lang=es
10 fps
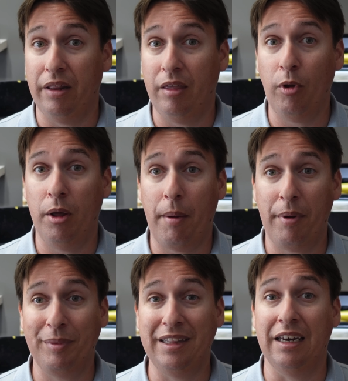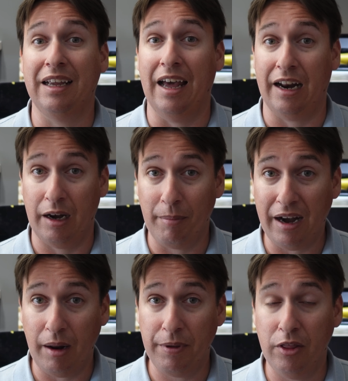principio le va a permitir cargar más
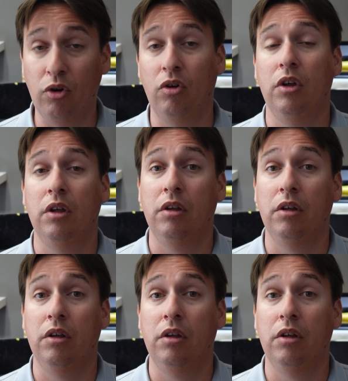rápido,